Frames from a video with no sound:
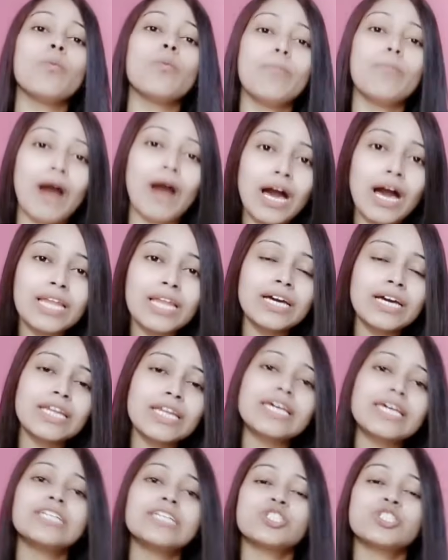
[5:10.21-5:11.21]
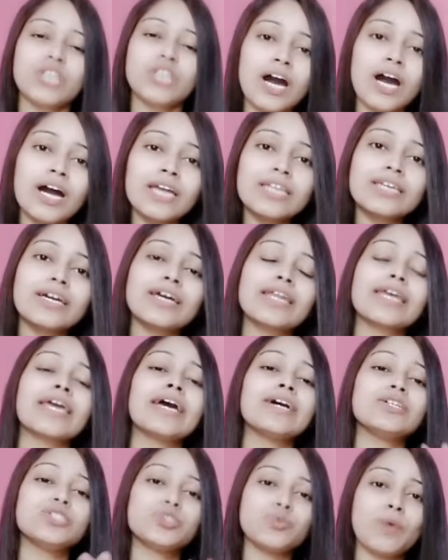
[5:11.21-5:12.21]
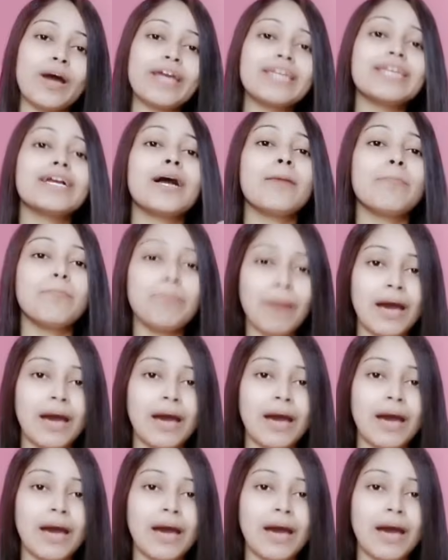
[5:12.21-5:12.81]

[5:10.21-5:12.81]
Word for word: उबाल करके छान करके अजवाइन का